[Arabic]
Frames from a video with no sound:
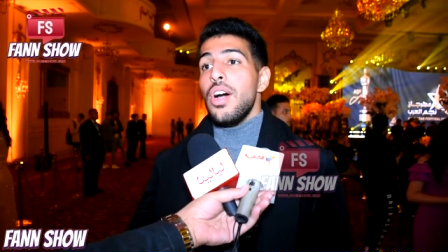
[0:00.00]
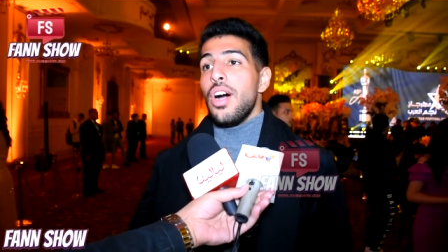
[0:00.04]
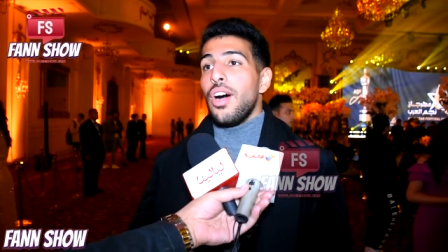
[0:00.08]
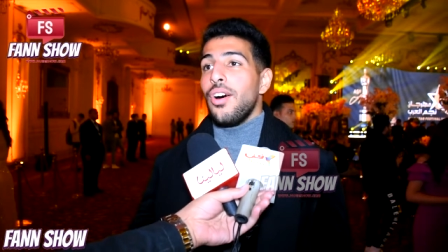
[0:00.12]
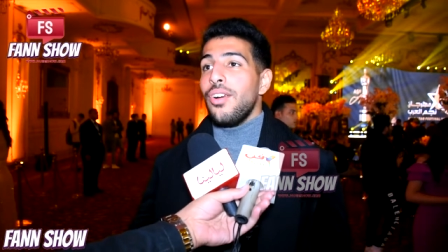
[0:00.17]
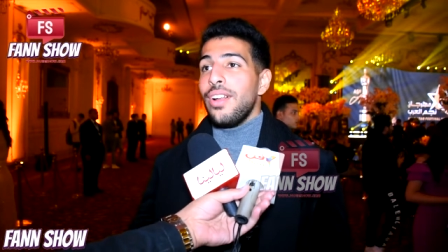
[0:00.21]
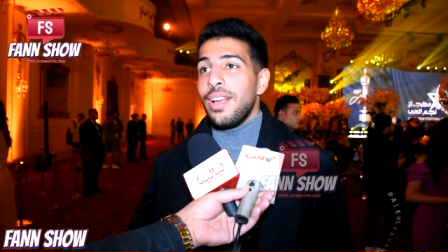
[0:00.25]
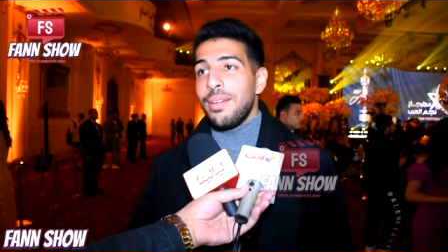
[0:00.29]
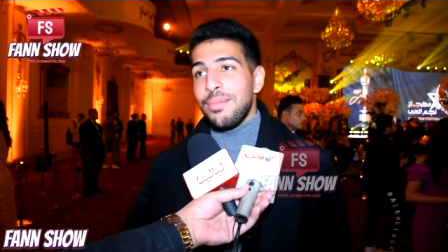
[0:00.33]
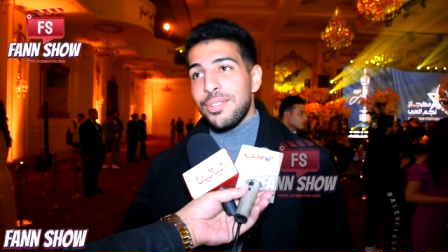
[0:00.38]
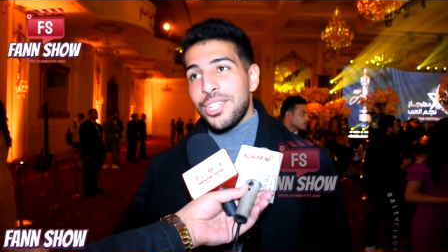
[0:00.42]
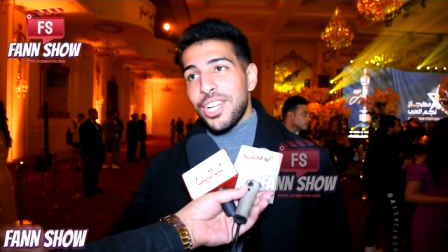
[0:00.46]

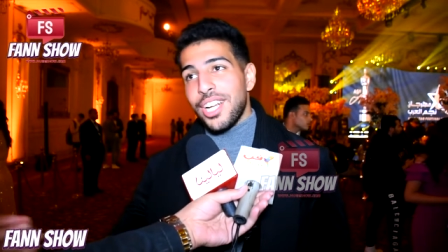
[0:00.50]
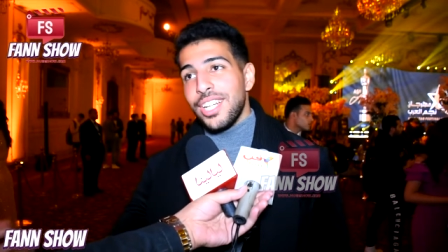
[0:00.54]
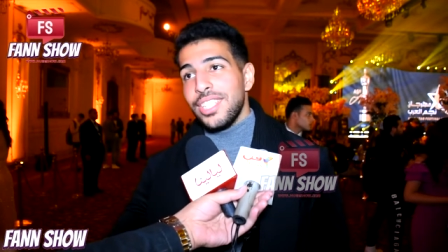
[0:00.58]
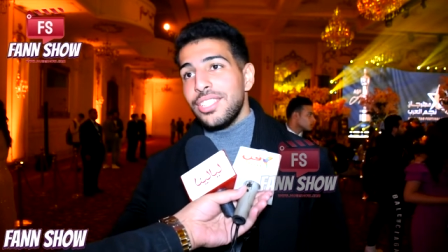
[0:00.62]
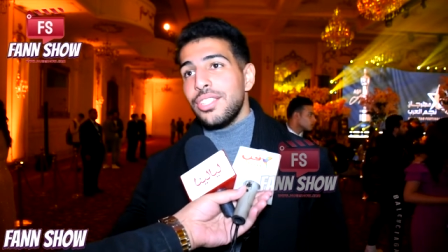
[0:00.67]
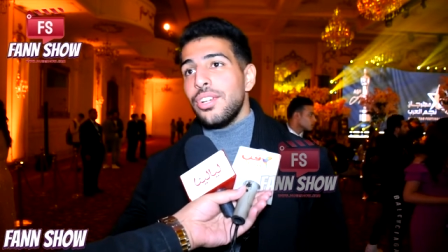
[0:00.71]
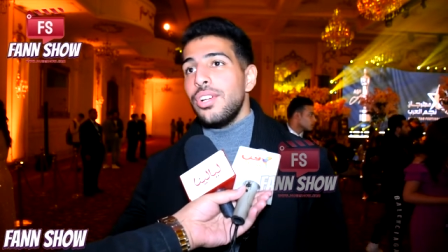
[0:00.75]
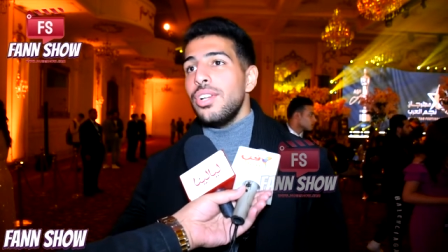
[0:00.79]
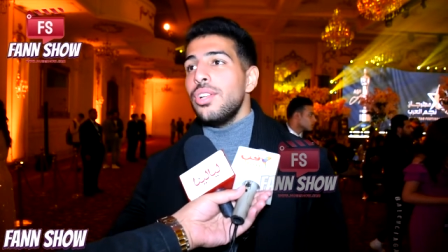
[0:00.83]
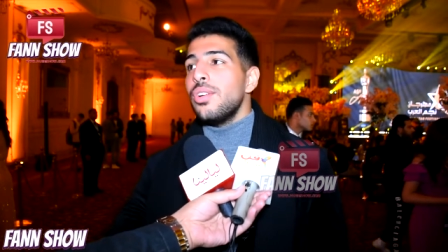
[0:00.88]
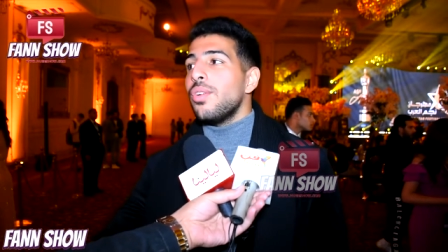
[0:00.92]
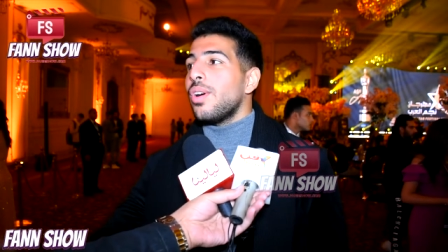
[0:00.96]
له يا عم مش عايز
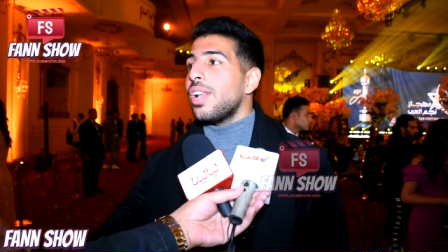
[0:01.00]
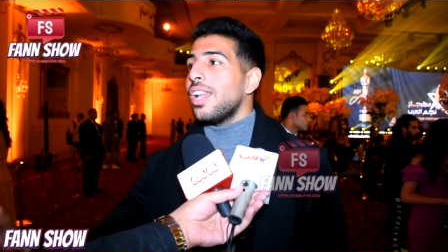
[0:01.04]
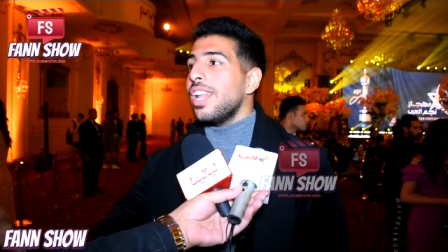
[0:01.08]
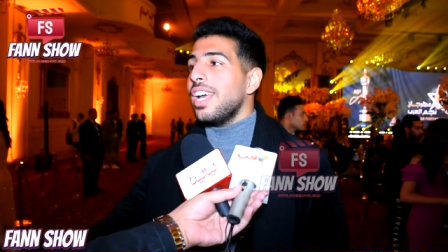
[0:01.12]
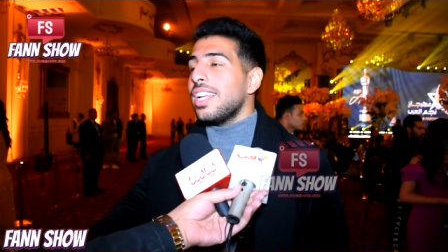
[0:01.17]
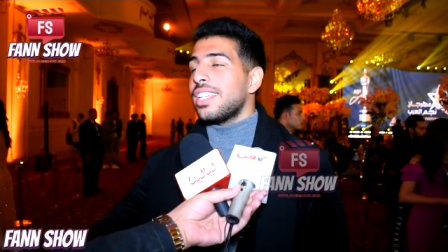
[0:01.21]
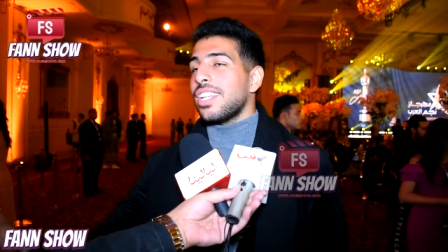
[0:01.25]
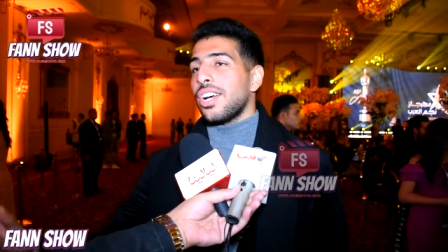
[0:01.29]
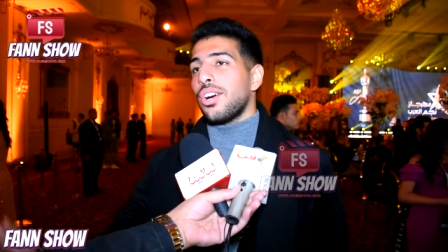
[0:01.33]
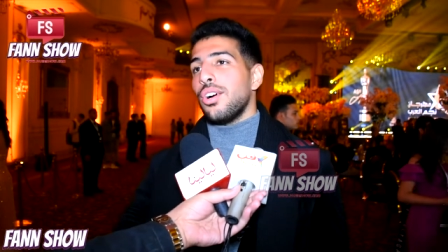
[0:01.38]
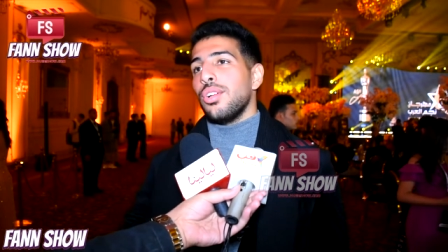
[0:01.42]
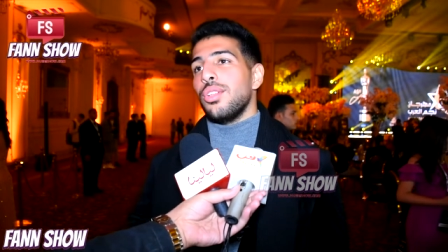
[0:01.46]
يقول لي والله
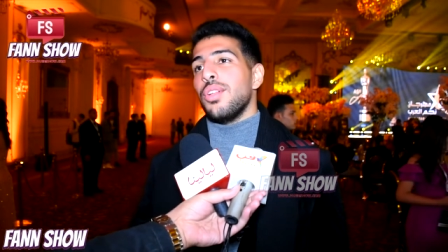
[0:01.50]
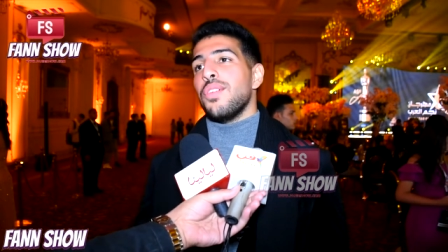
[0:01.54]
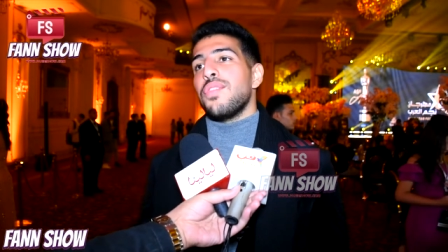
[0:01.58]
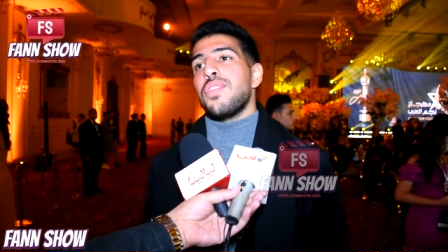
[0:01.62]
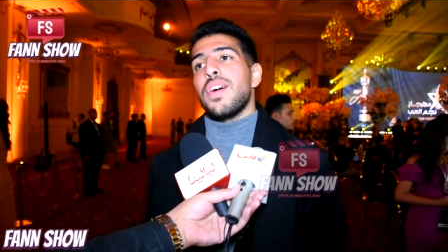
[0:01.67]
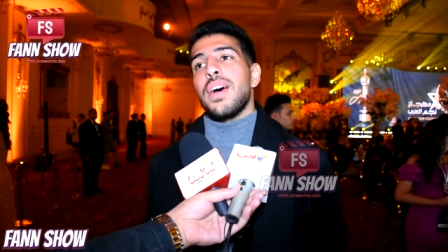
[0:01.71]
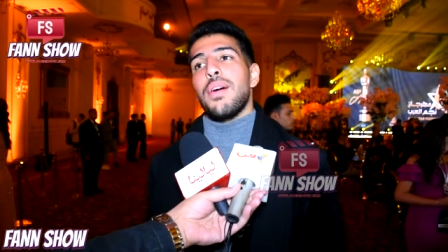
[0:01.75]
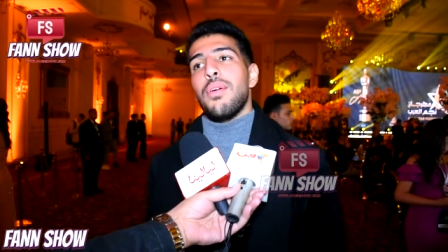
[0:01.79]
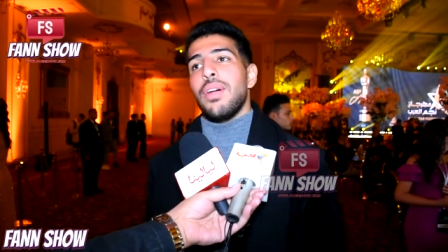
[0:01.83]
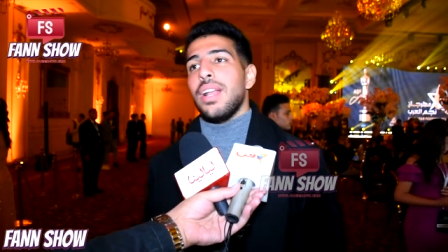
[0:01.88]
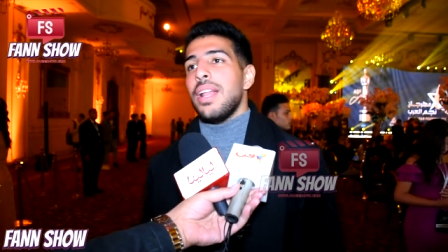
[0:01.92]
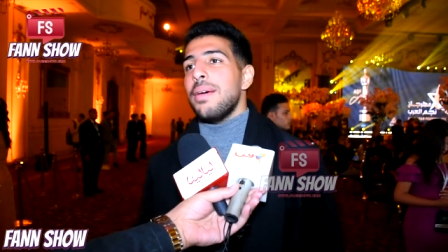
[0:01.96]
تاخدهم
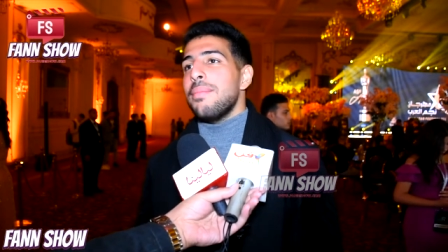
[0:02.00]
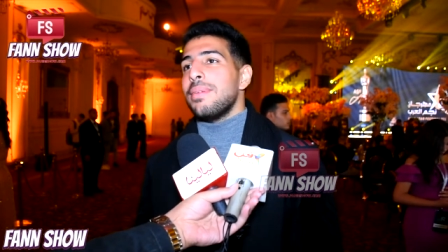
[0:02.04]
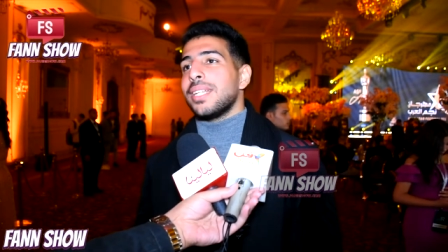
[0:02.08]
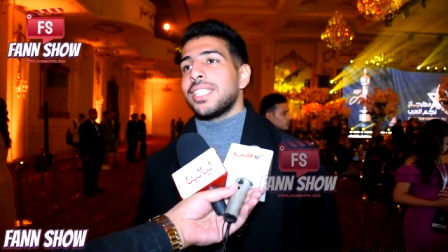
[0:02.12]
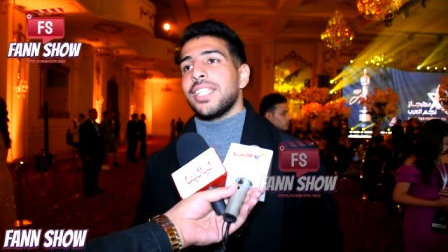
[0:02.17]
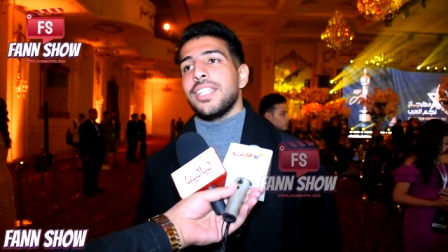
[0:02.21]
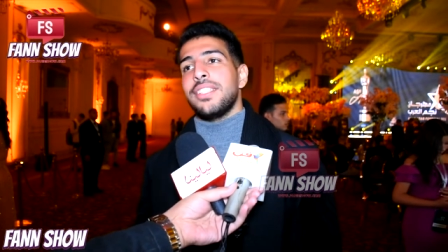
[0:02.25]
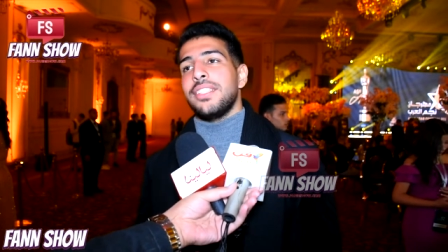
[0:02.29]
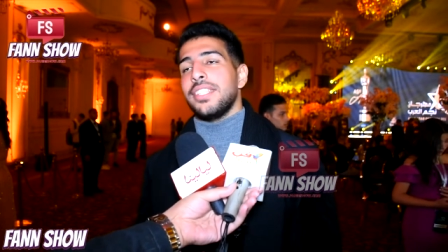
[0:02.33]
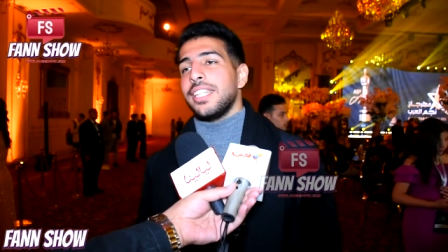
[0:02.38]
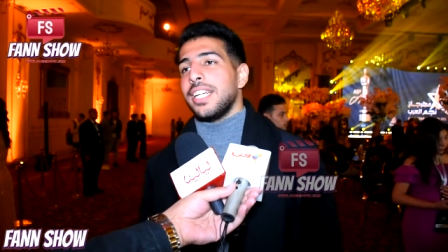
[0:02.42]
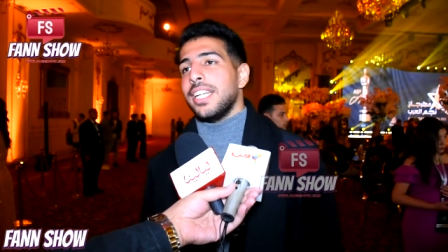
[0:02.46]
فوالله
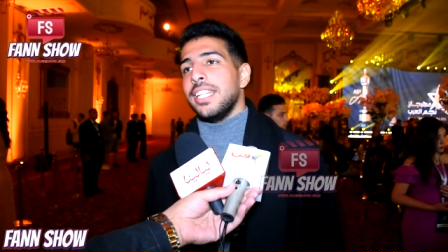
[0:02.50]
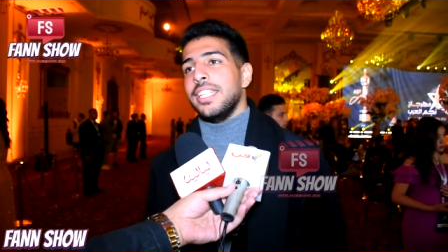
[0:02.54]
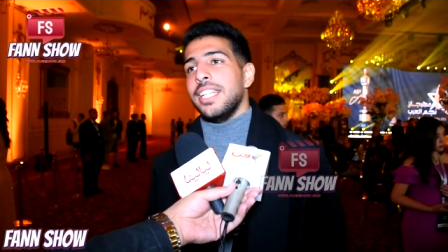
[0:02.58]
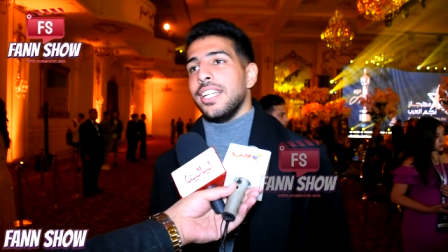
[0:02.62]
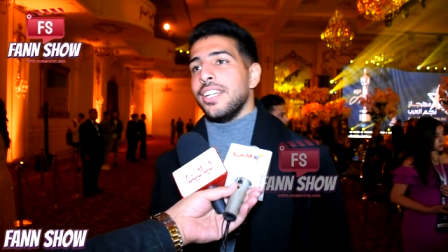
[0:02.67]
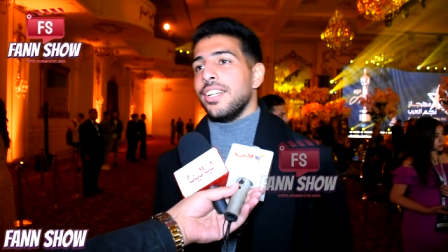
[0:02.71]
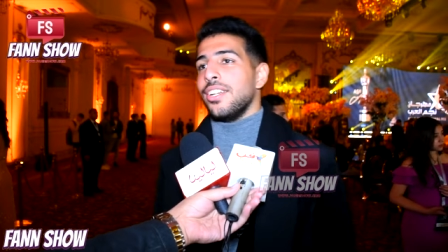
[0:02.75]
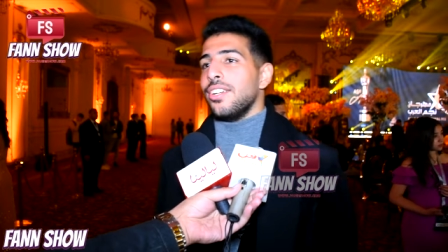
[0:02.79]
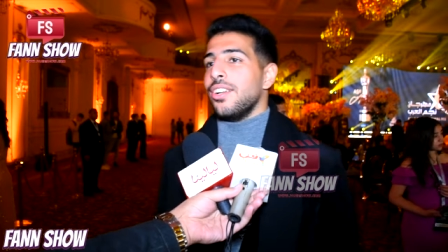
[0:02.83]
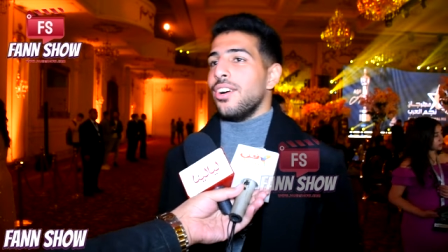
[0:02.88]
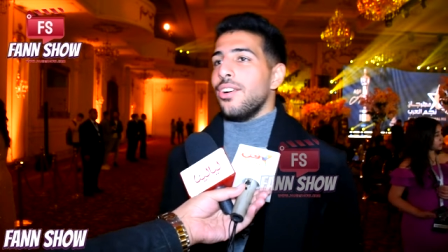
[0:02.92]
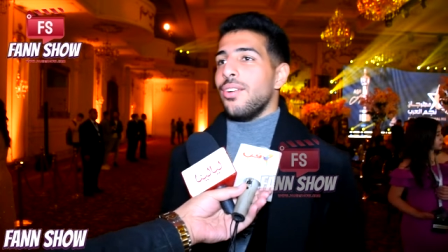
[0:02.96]
بسطني
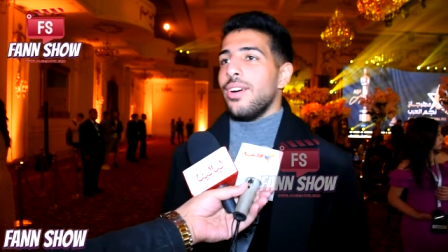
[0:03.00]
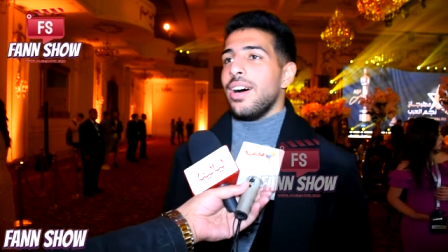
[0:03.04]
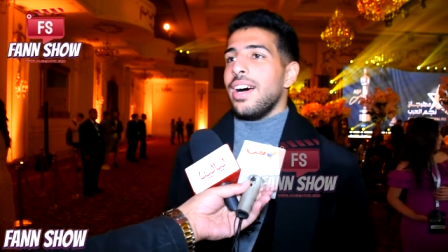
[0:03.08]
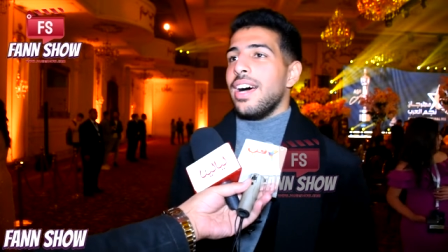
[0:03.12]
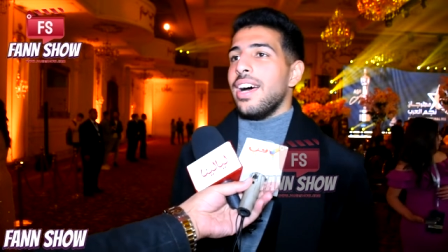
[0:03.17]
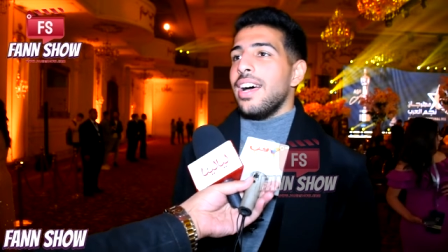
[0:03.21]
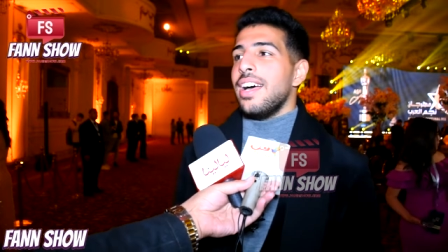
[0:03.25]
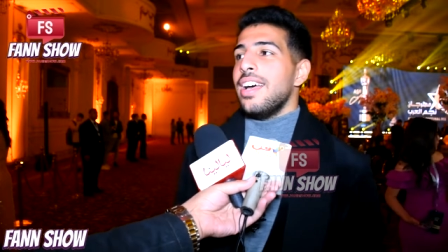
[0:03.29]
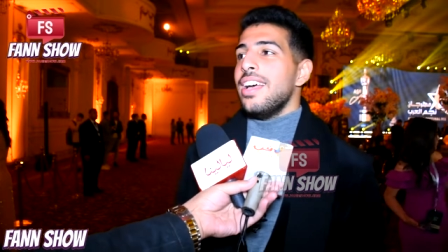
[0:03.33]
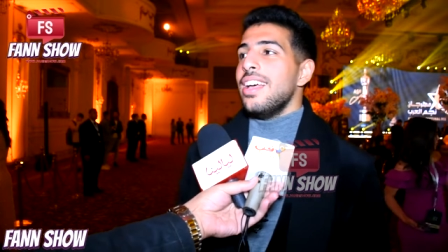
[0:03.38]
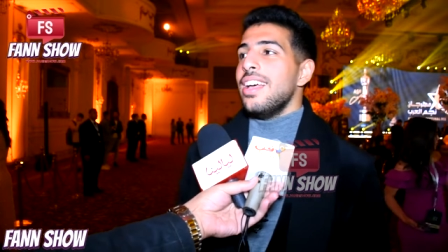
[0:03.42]
جدا ان هو